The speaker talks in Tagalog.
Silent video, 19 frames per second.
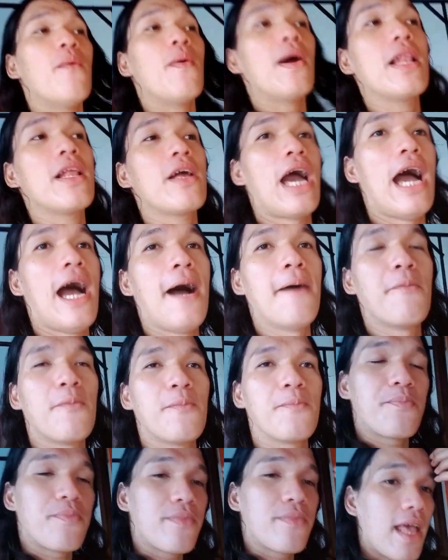well um
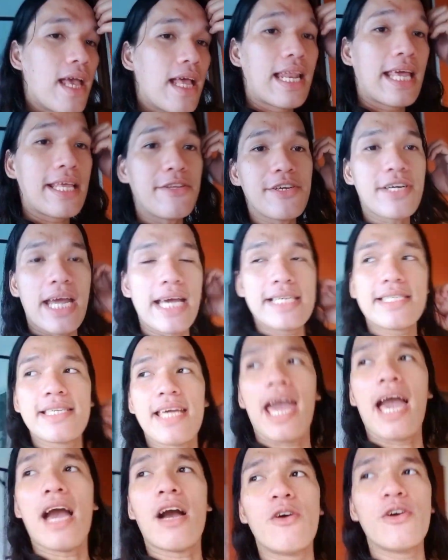later guys
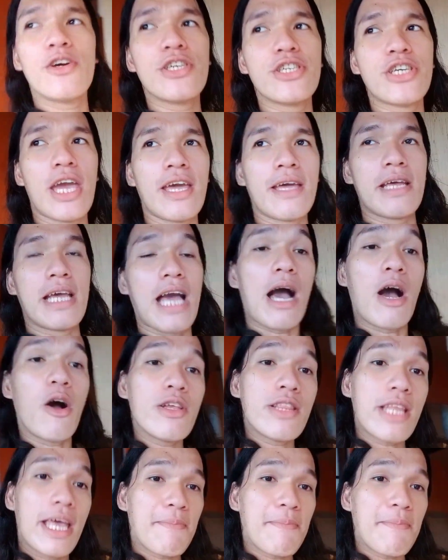ka ako siya ako